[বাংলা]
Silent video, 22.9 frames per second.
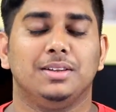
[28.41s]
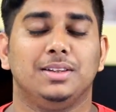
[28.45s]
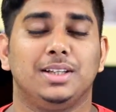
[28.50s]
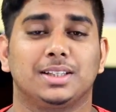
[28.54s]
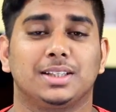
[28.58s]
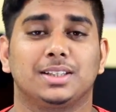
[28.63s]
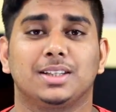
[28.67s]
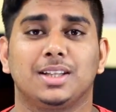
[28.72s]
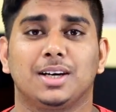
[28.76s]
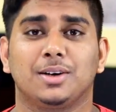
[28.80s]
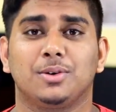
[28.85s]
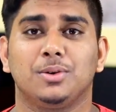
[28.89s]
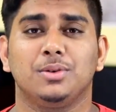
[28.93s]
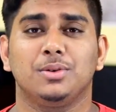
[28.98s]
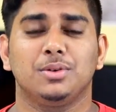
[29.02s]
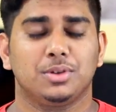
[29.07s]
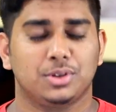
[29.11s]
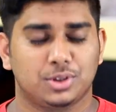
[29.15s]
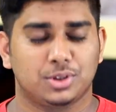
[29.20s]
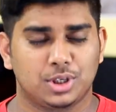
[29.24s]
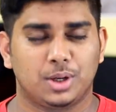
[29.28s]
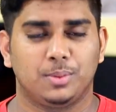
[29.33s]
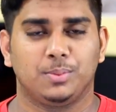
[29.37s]
দেখতে থাকুন
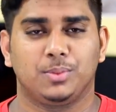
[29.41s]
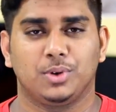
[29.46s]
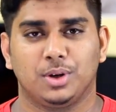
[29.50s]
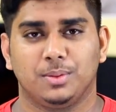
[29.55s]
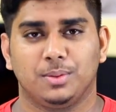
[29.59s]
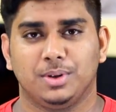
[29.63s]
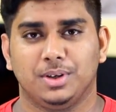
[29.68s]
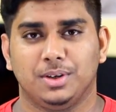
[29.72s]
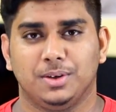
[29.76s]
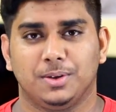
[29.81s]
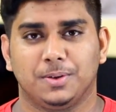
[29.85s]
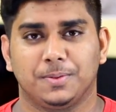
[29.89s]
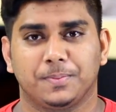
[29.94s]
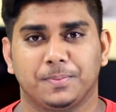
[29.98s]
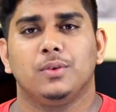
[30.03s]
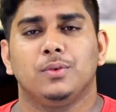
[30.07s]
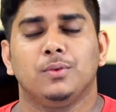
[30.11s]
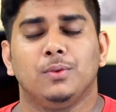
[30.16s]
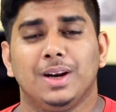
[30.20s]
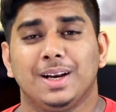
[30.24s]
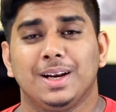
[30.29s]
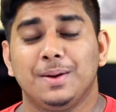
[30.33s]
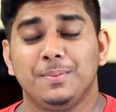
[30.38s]
সম্পূর্ণ ভিডিও
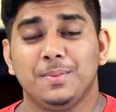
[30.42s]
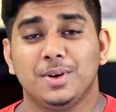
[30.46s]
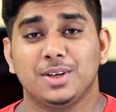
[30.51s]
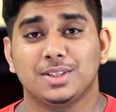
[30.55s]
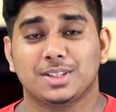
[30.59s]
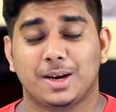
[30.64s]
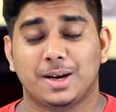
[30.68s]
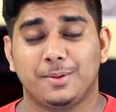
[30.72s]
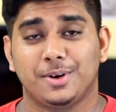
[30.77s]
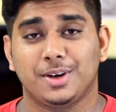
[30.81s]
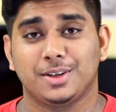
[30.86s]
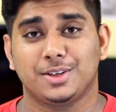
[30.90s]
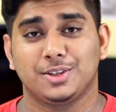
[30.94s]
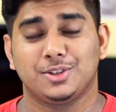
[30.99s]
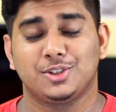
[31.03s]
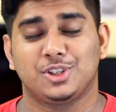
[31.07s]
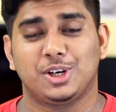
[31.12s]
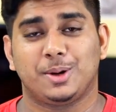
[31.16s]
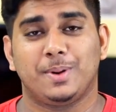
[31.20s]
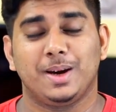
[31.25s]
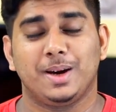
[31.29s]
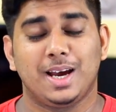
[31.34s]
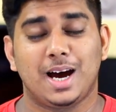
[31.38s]
ওয়েলকাম ভিউয়ার্স কেমন আছেন
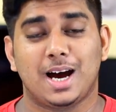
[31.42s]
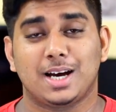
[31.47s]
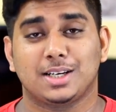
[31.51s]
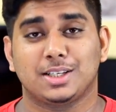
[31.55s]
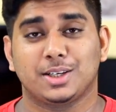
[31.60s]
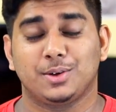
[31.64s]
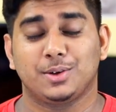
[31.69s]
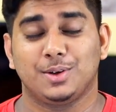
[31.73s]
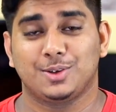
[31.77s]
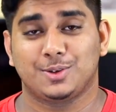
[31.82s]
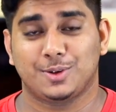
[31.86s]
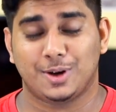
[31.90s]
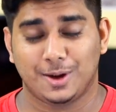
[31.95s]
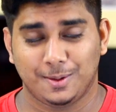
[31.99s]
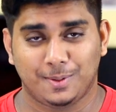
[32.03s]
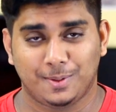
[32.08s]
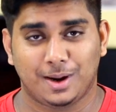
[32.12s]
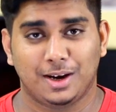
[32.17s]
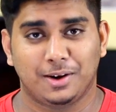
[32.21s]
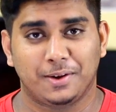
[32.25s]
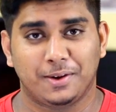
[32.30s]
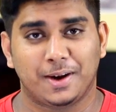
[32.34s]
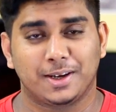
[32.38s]
সবাই আশা করি সবাই
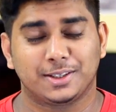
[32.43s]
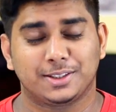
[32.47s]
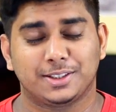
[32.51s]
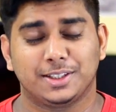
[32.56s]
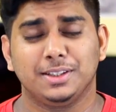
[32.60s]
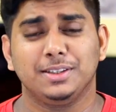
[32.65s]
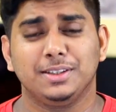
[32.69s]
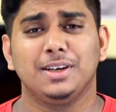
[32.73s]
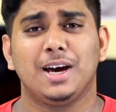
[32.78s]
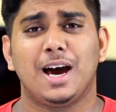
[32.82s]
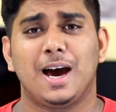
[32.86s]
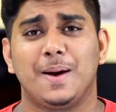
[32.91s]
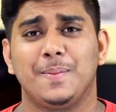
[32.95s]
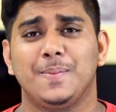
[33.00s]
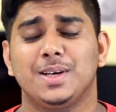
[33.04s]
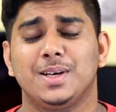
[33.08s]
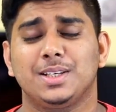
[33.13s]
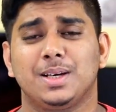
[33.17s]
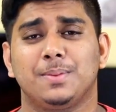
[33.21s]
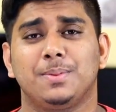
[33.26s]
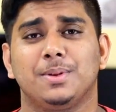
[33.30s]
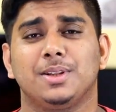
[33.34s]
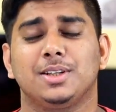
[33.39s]
ভালো আছেন আমি
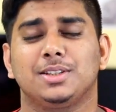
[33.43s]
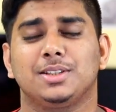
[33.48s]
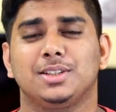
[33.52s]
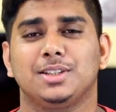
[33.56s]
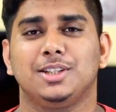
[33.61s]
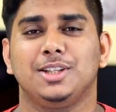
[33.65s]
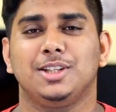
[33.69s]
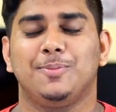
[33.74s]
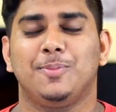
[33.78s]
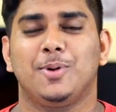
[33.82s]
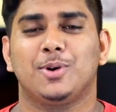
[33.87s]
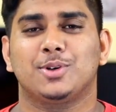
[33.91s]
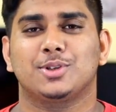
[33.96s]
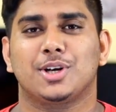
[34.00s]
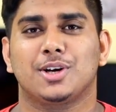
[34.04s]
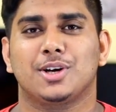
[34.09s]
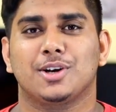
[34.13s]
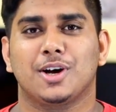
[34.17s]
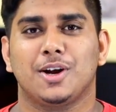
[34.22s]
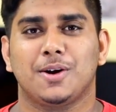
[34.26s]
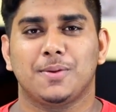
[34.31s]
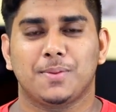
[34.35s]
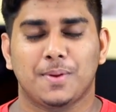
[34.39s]
আছি আপনাদের সাথে দীপক
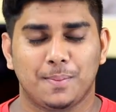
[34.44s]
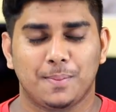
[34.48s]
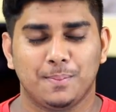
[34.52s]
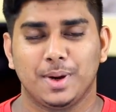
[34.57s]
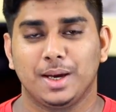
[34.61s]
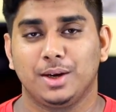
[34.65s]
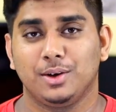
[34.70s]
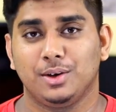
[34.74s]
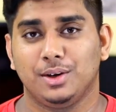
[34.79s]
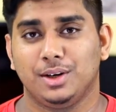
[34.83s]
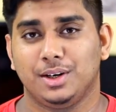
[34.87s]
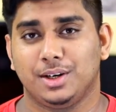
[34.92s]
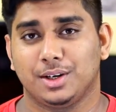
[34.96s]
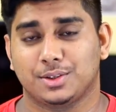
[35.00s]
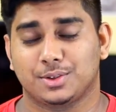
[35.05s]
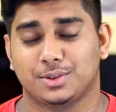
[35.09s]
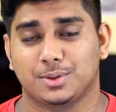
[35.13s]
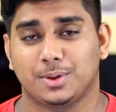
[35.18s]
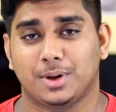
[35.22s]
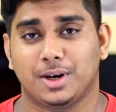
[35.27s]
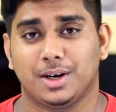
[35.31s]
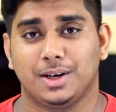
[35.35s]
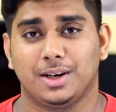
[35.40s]
সরকার ফ্রম বেঙ্গুলি টেক
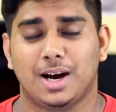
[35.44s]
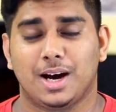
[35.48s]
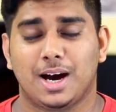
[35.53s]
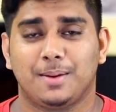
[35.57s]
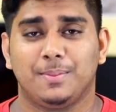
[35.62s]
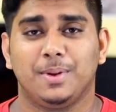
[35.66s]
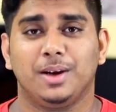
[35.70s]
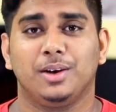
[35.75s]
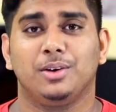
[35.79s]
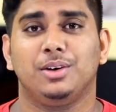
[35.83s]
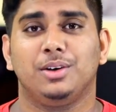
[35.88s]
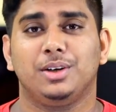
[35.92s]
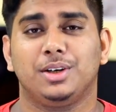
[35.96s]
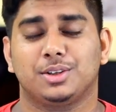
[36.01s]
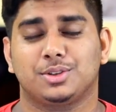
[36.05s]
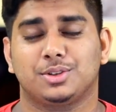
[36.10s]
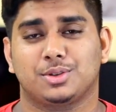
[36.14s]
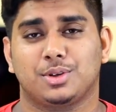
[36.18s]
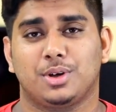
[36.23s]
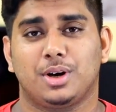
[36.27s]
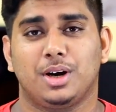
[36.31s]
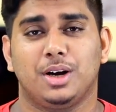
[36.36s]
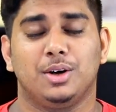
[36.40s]
স্কোয়াড আর বেঙ্গলি
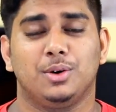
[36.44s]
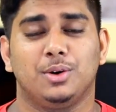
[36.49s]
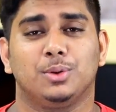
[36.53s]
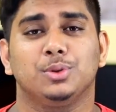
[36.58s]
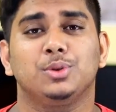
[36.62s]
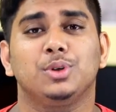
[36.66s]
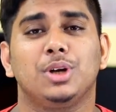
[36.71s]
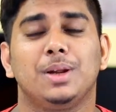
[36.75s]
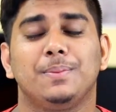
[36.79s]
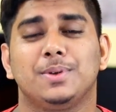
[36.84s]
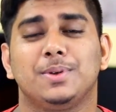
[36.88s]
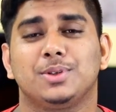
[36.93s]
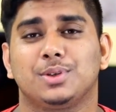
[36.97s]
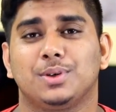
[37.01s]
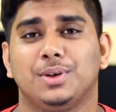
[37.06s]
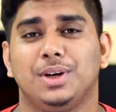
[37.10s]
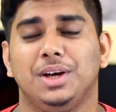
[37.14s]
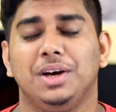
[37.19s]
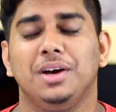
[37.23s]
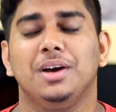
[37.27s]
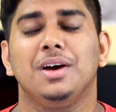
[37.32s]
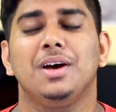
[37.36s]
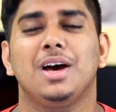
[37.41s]
টেক্স করার নতুন
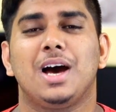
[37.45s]
এপিসোডে